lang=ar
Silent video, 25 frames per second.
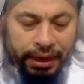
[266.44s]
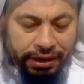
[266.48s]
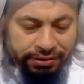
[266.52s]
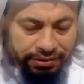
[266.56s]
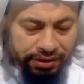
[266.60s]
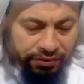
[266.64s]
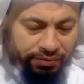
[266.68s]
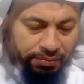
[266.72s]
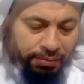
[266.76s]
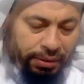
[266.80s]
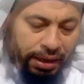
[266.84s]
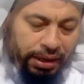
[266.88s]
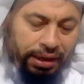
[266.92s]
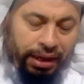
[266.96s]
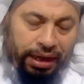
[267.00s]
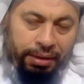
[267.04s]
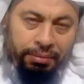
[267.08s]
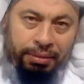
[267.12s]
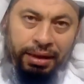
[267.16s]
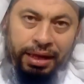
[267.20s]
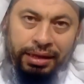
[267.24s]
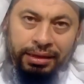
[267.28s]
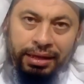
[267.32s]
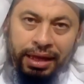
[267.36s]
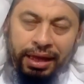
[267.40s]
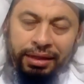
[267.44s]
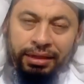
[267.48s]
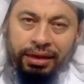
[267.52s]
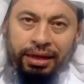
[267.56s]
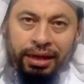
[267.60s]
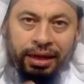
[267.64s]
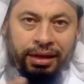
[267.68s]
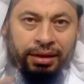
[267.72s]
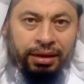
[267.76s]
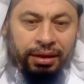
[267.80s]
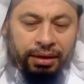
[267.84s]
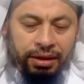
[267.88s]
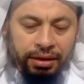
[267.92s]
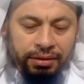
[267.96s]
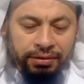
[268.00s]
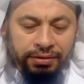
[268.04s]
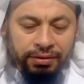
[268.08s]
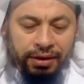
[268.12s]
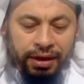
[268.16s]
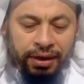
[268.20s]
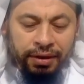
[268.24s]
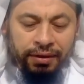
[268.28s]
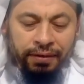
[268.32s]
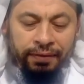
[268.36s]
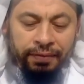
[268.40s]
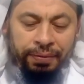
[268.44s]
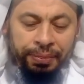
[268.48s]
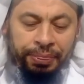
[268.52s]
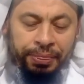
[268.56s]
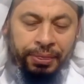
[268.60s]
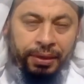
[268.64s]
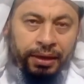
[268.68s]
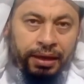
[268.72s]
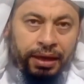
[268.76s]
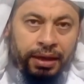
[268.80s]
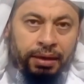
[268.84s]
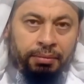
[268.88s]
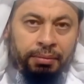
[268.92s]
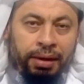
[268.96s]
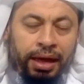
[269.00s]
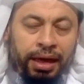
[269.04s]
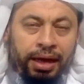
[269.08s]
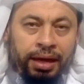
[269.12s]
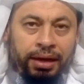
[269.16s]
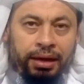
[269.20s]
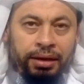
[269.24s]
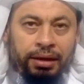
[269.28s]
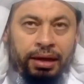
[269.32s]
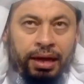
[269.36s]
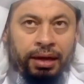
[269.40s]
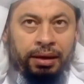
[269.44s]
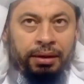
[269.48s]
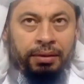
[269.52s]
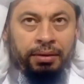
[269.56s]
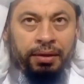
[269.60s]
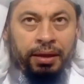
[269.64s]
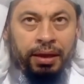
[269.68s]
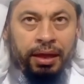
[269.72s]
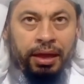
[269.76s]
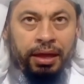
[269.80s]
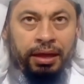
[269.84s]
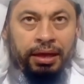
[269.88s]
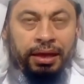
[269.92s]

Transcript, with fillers: للأسف مع الحملات هذه يعني الإنسان يعني ما يعني